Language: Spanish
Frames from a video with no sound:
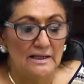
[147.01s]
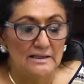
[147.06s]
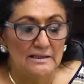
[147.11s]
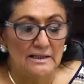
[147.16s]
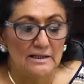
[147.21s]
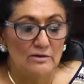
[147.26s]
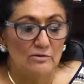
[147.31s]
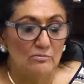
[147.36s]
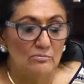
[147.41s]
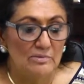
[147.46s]

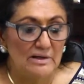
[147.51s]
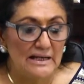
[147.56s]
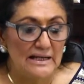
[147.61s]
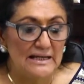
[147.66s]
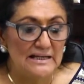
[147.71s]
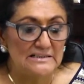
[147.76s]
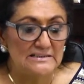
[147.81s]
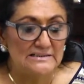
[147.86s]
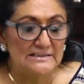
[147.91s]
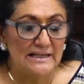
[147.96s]
de nombre
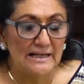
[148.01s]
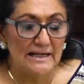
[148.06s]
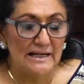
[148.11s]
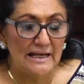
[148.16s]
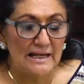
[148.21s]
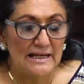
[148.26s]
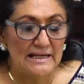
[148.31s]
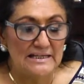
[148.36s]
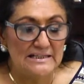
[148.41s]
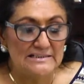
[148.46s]
Esther
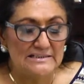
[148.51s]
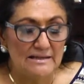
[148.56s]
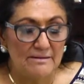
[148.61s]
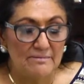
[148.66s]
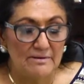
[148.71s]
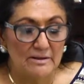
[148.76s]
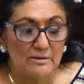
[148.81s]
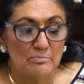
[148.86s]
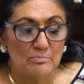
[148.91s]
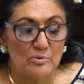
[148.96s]

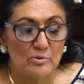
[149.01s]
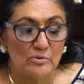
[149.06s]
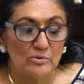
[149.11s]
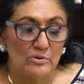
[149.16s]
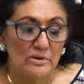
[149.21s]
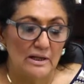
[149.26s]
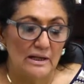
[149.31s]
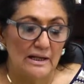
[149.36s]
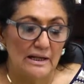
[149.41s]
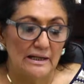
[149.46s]
Elizabeth
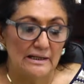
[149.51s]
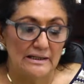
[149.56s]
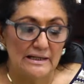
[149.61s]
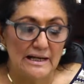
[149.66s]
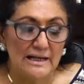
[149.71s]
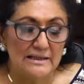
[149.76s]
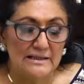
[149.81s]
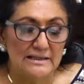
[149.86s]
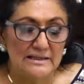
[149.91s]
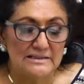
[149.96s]

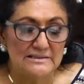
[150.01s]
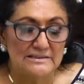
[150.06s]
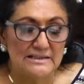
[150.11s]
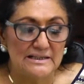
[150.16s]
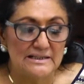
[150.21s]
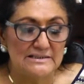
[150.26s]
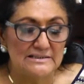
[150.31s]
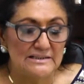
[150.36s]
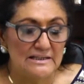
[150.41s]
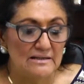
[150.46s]
Hernández
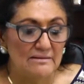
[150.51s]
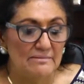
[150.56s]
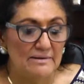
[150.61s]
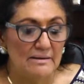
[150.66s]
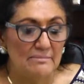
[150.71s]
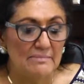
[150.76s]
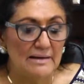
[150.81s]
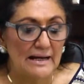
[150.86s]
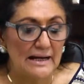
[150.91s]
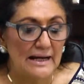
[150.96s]
y Silvia
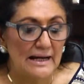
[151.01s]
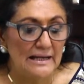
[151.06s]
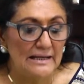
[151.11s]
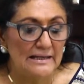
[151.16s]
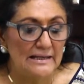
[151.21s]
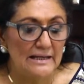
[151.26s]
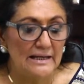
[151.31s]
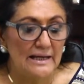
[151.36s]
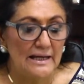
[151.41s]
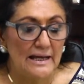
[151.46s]

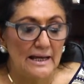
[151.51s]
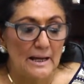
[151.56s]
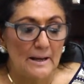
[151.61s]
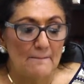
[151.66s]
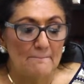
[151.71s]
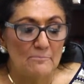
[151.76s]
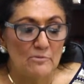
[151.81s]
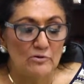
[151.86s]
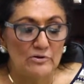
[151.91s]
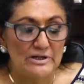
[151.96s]
Magali
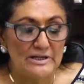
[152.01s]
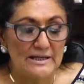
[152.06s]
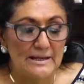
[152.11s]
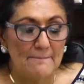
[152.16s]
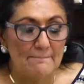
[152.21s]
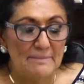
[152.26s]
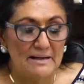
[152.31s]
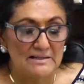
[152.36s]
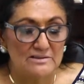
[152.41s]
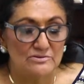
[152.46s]
Bonilla
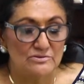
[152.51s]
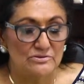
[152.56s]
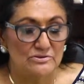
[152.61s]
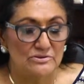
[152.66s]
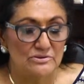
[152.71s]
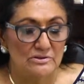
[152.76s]
Pasos.